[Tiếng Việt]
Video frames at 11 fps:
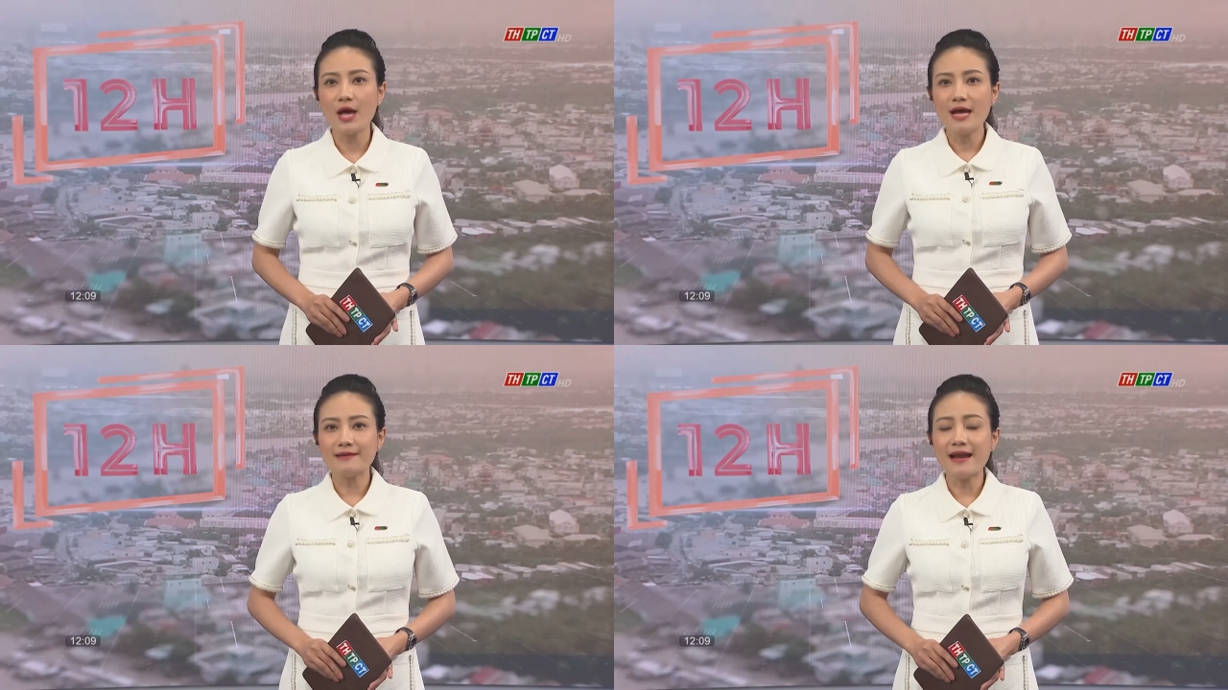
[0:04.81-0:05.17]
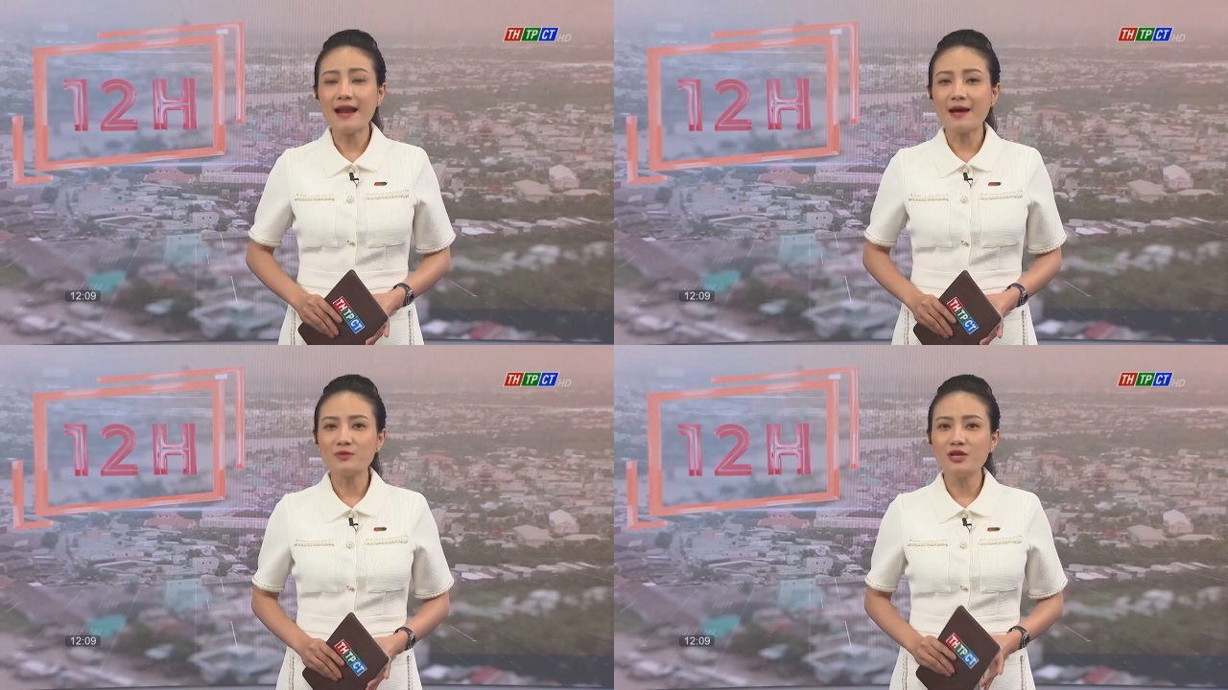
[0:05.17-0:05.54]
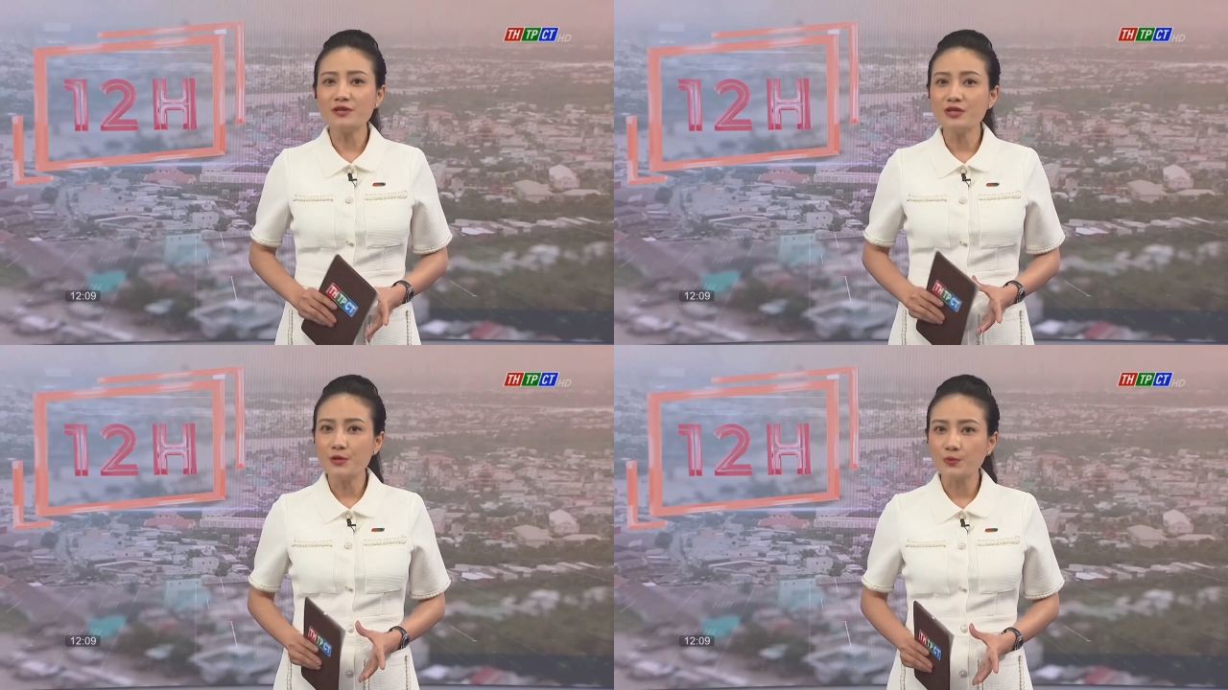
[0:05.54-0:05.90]
đã làm cho
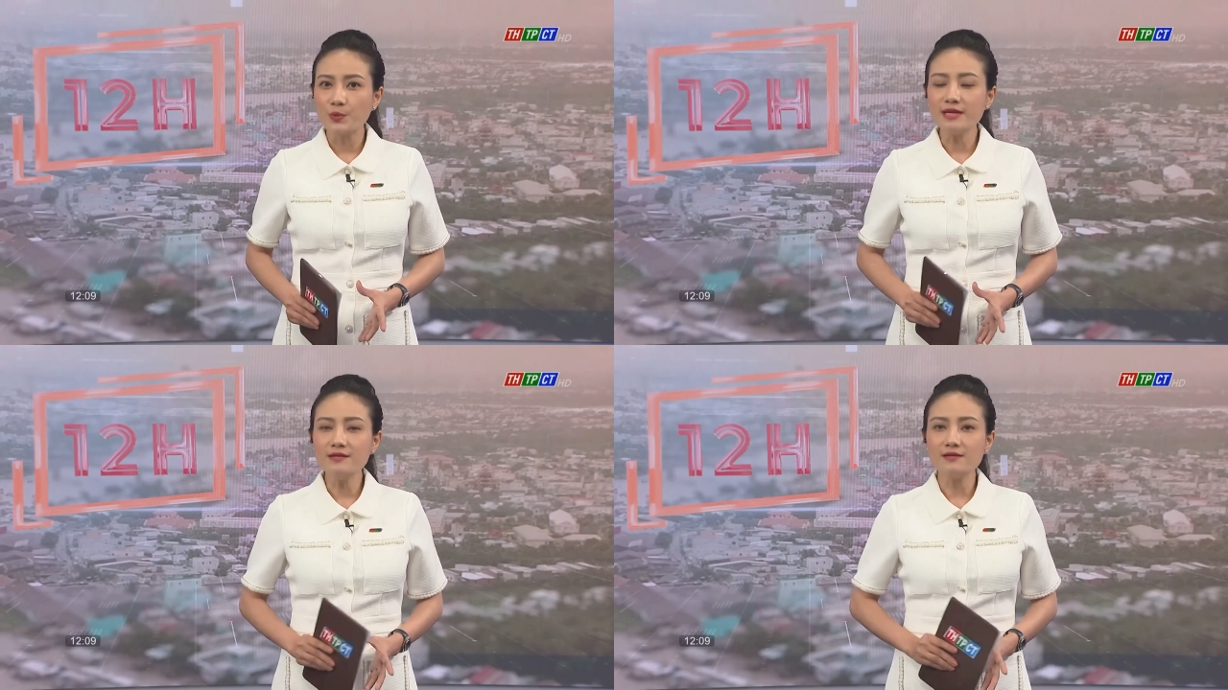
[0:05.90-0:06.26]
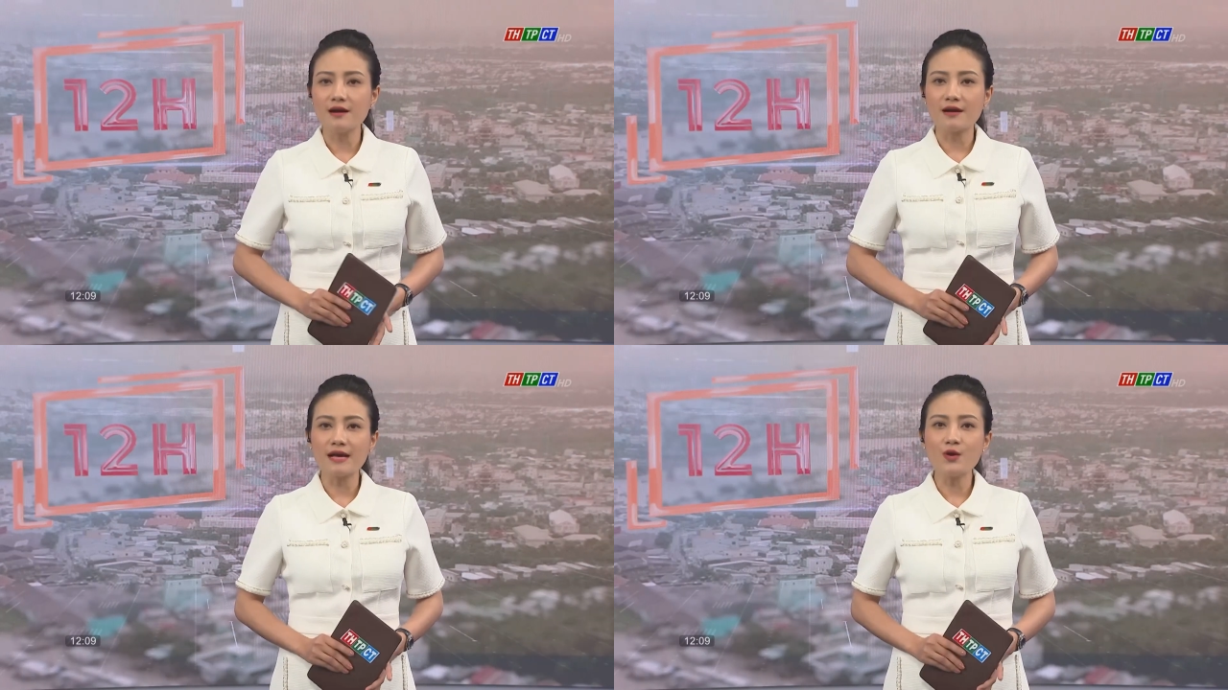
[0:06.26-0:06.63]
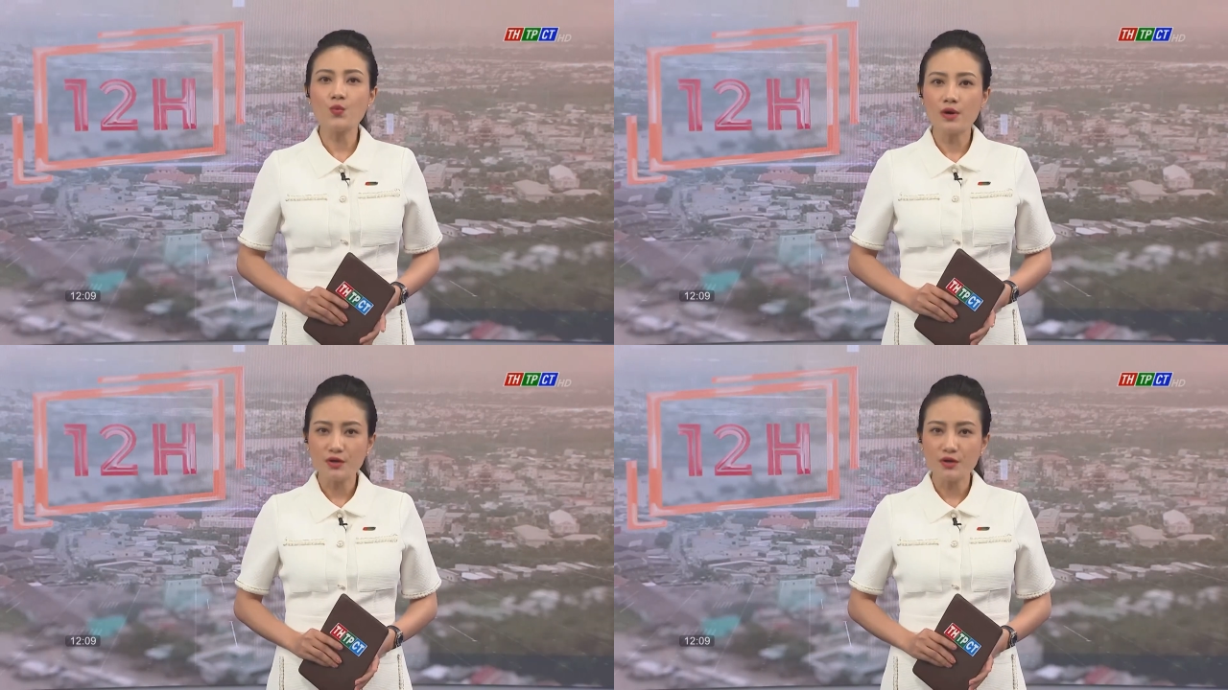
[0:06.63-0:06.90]
nhiều tuyến đường ở các quận